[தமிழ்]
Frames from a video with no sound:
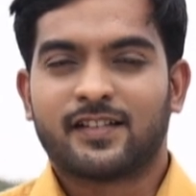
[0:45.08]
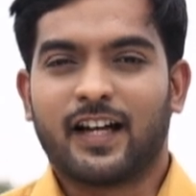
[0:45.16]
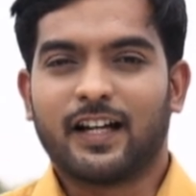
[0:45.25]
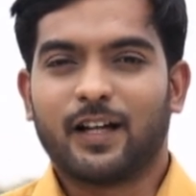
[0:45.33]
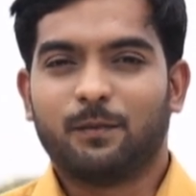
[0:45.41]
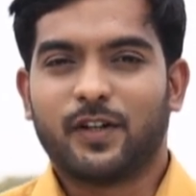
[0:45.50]

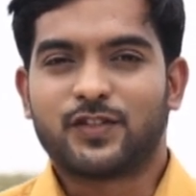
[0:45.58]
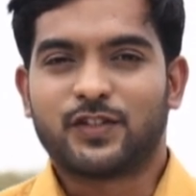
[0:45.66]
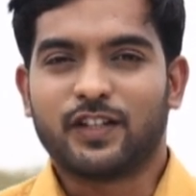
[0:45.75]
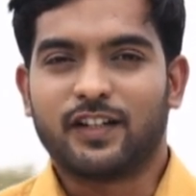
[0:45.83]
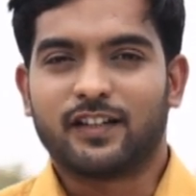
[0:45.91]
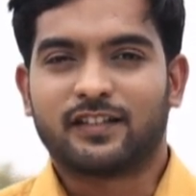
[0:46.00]
சங்கம்
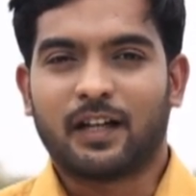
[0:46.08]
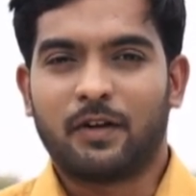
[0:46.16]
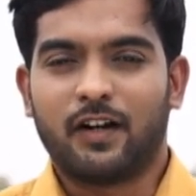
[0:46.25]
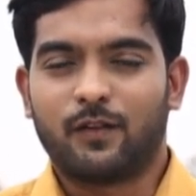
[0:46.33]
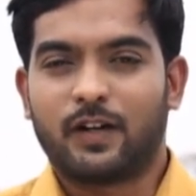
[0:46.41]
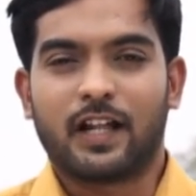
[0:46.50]
வச்சு
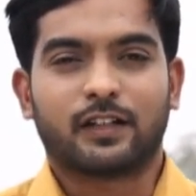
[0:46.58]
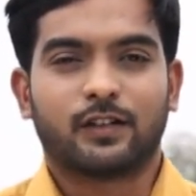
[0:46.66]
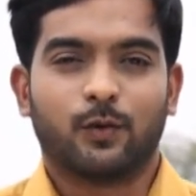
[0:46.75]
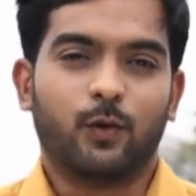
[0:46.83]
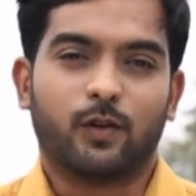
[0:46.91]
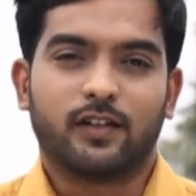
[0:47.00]
தமிழ் வளர்த்த
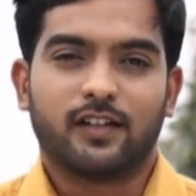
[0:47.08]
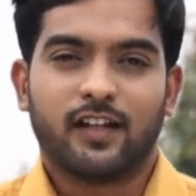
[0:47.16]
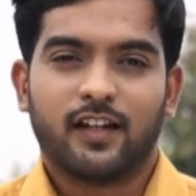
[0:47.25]
ஊர்